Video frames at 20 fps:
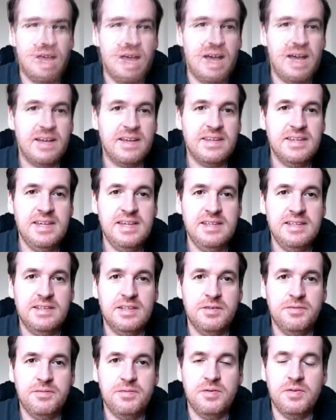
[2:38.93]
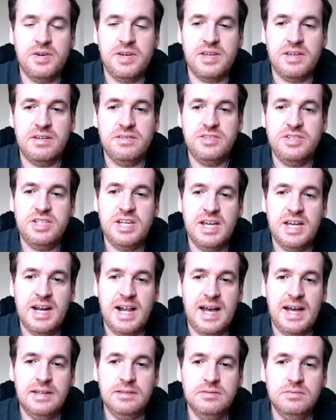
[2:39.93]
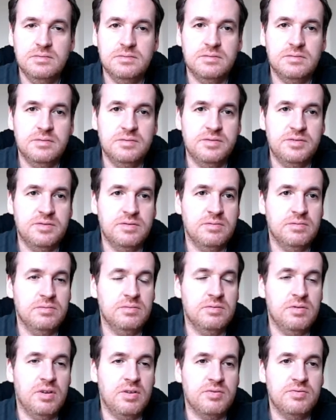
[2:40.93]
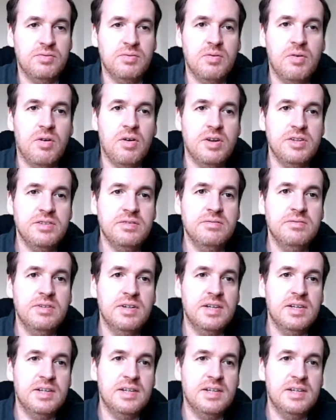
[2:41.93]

Aqui então foi gerado os, o nosso código.